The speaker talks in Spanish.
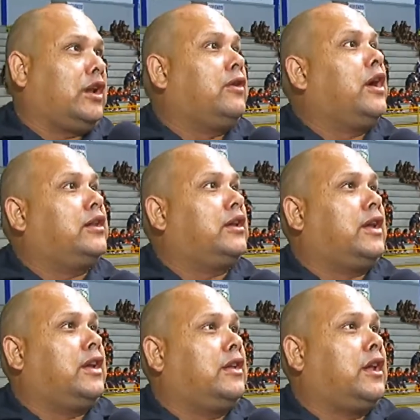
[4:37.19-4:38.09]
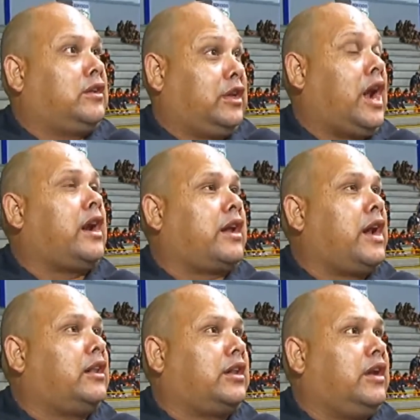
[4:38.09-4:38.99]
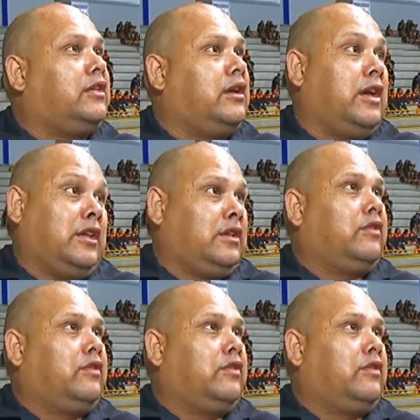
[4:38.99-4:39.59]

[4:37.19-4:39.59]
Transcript: televidentes del CINAR, Canal 13,